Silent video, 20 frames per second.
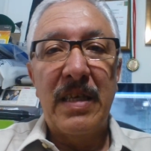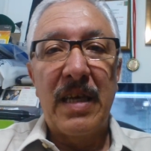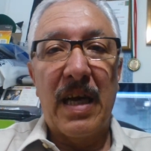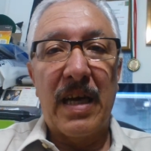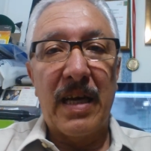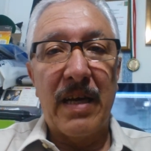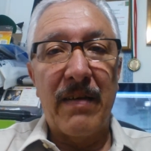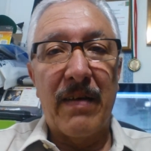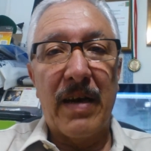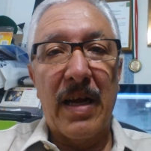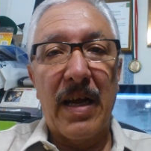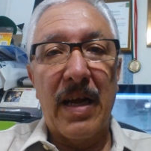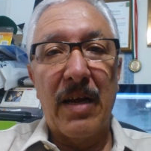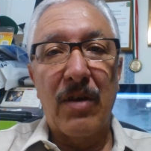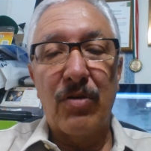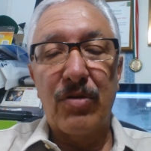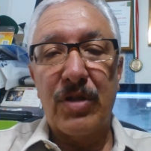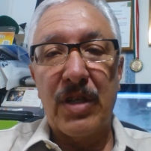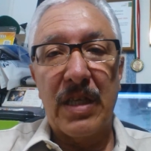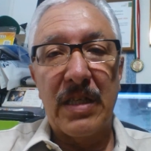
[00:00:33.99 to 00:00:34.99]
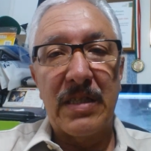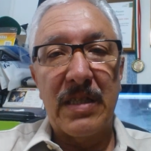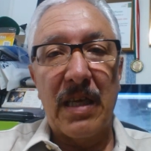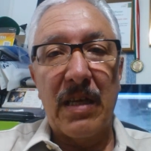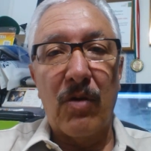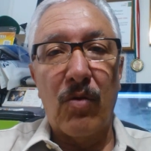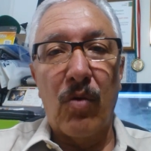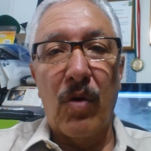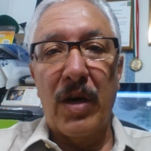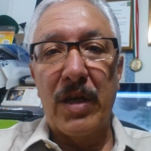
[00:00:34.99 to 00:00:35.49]
arribarán a los
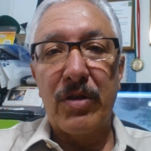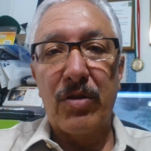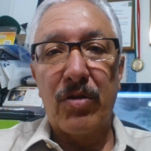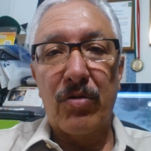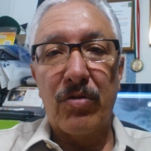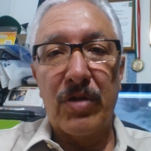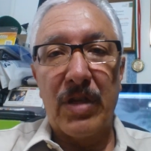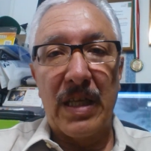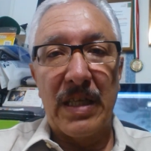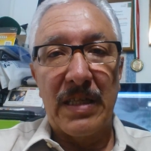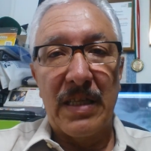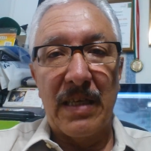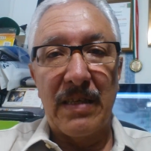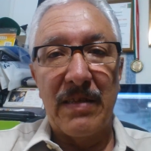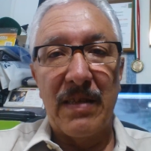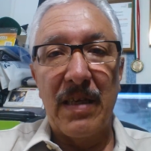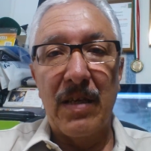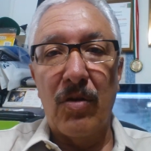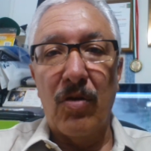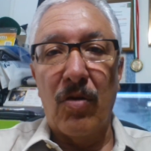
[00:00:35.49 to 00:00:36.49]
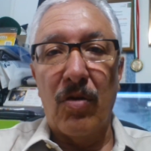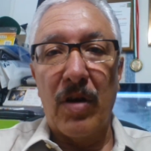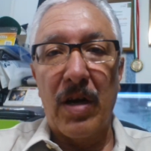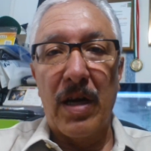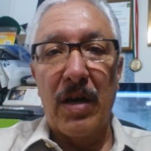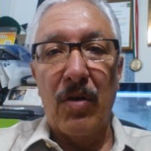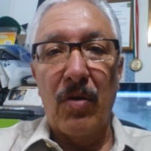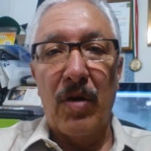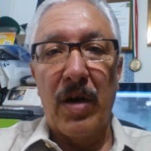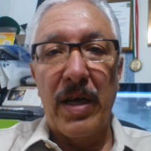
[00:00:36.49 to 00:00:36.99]
34, 35
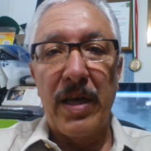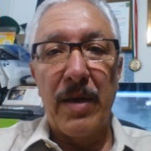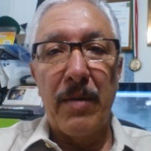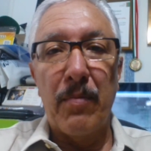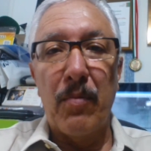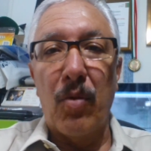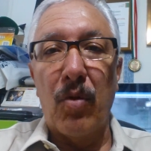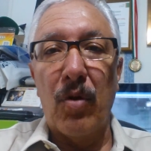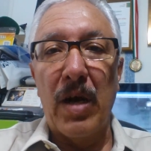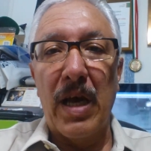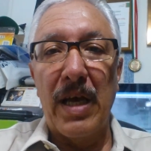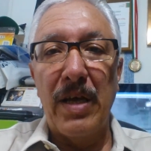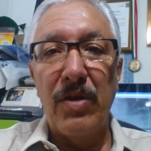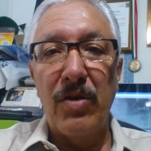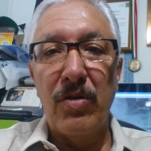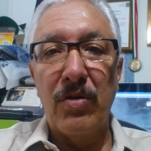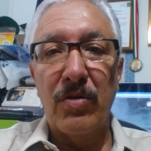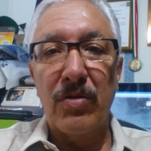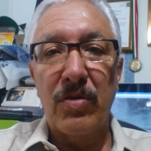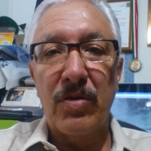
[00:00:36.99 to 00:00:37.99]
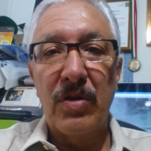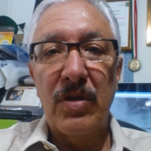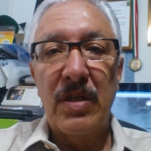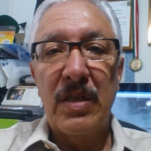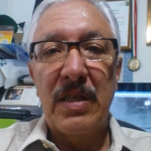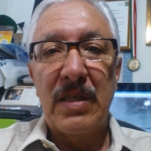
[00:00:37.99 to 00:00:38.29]
grados allá en Bolaños,